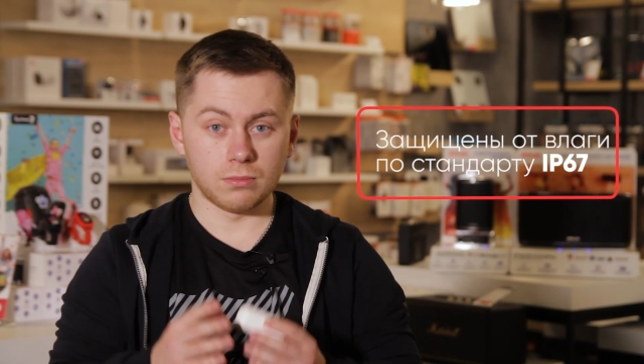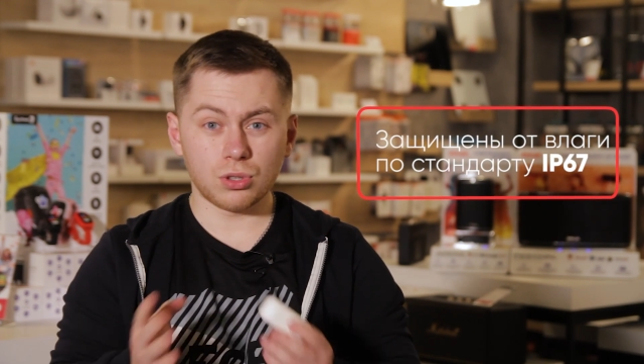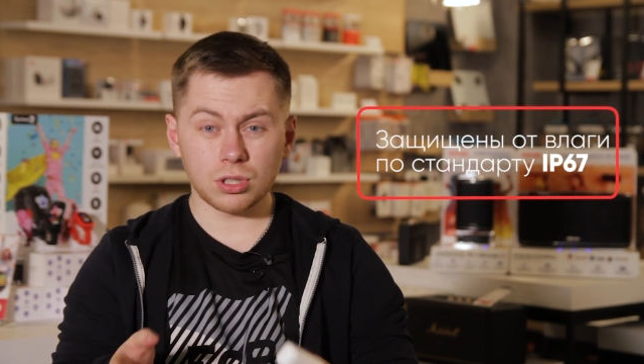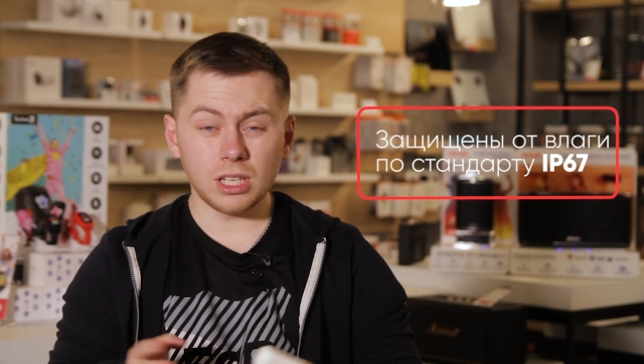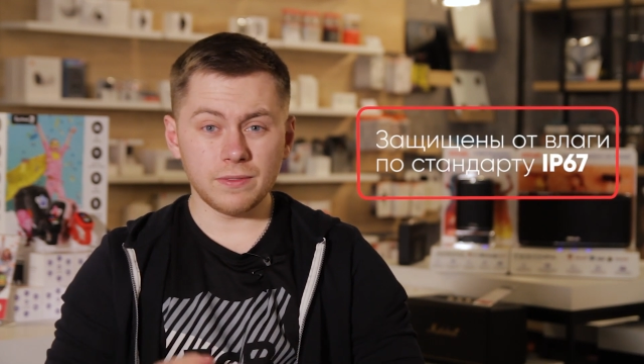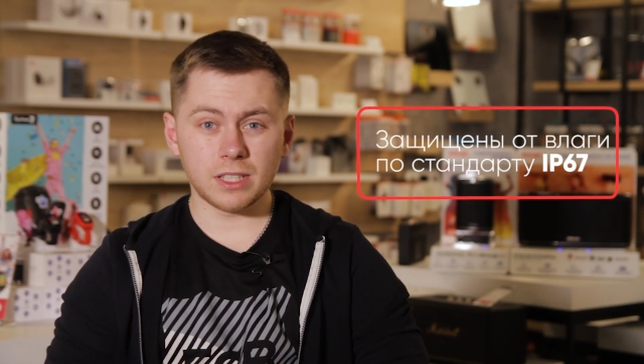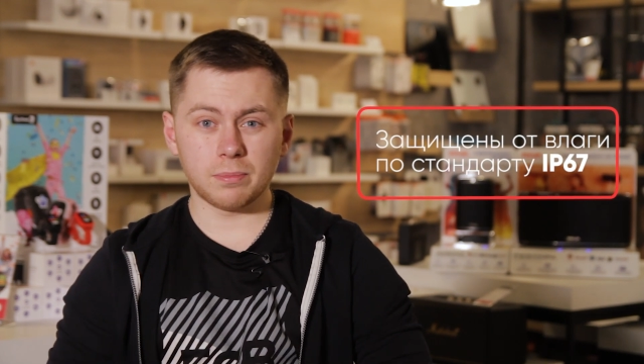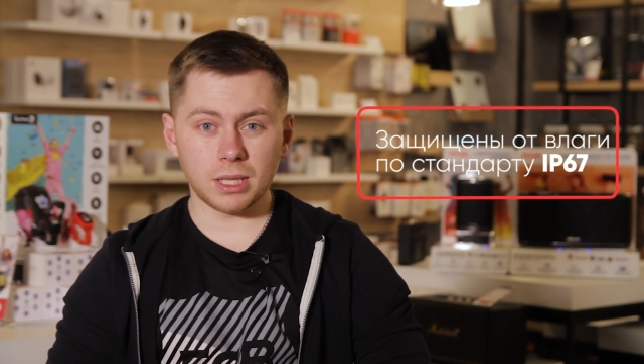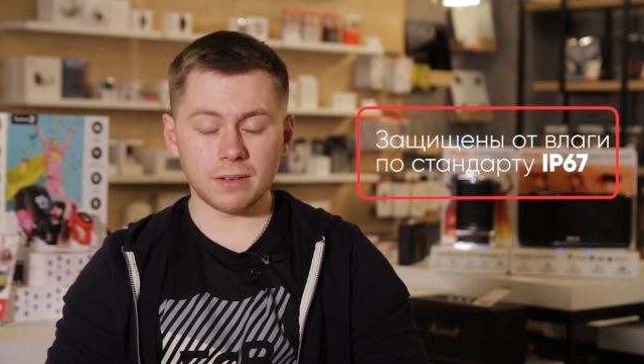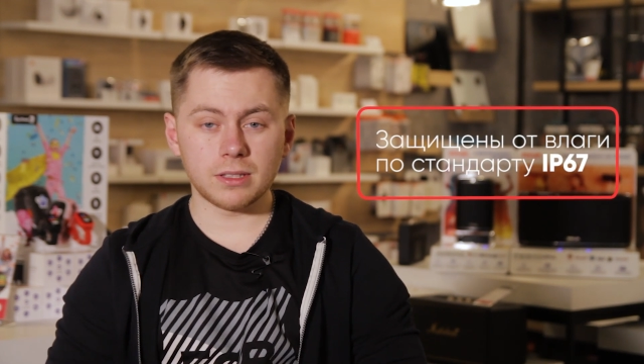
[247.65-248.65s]
Можно ли в
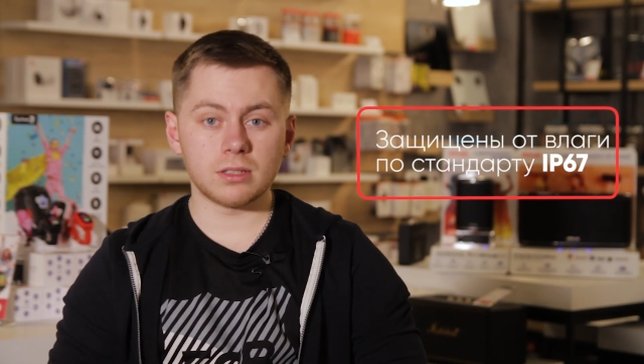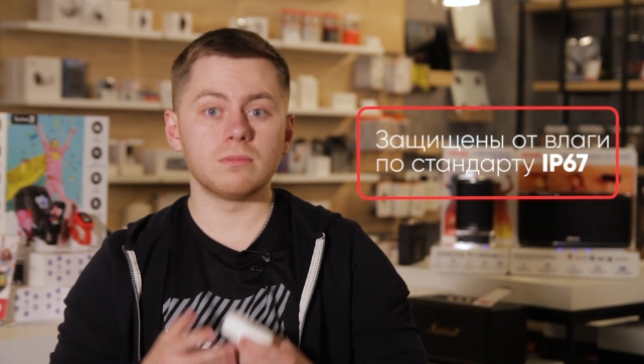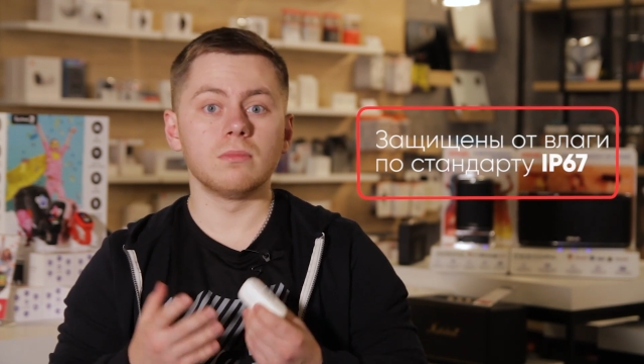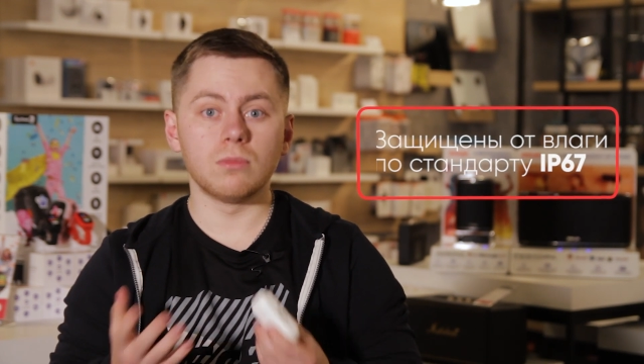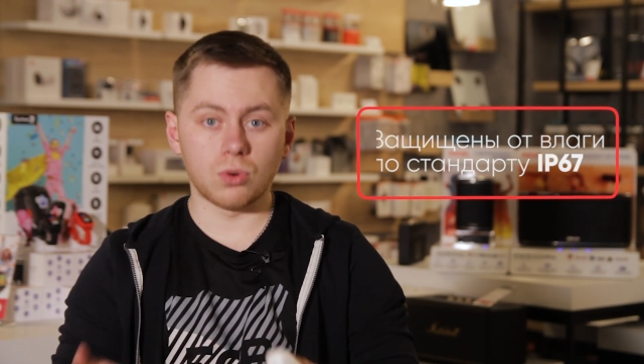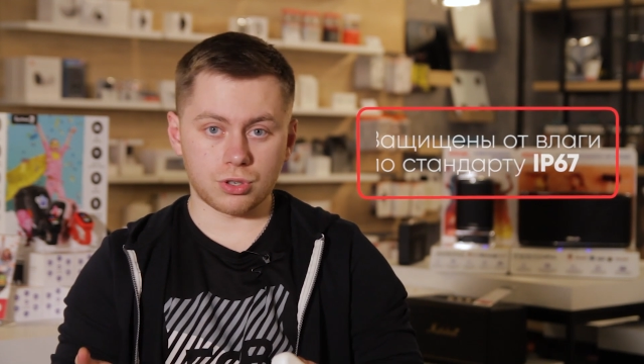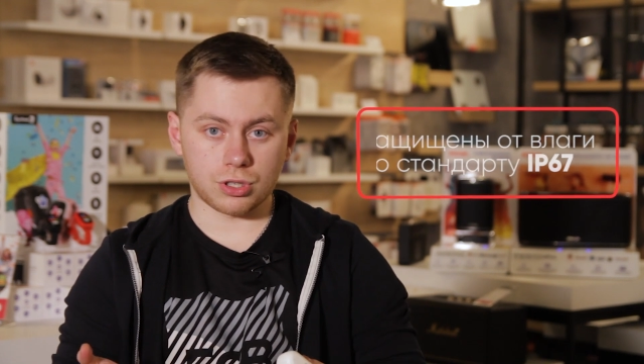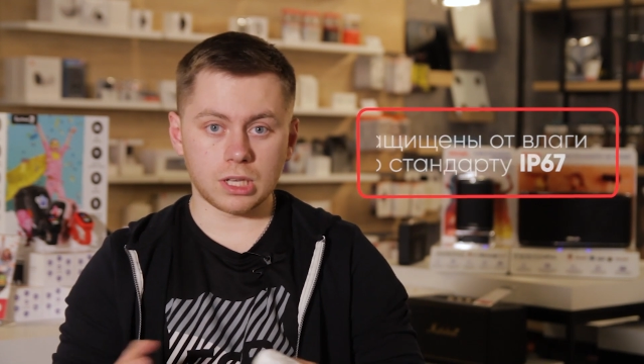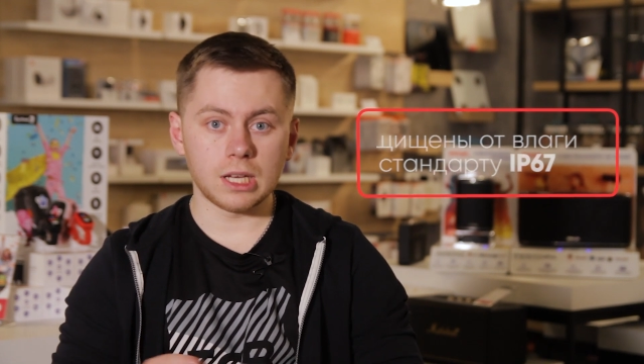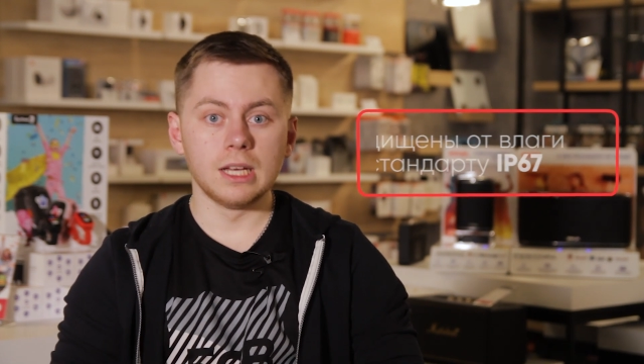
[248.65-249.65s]
них плавать?
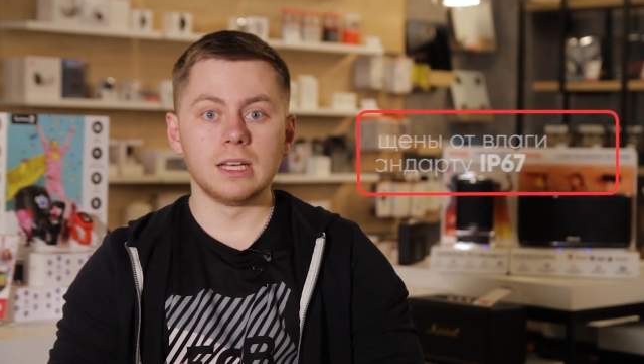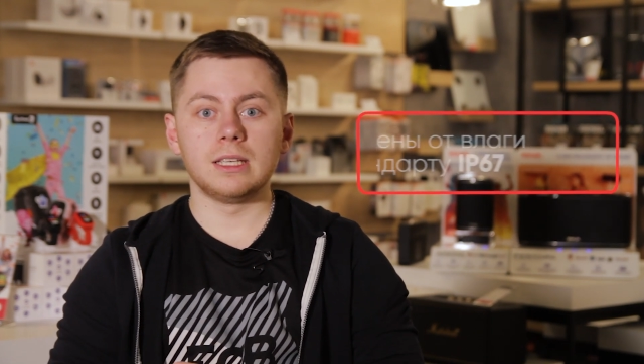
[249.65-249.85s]
Можно.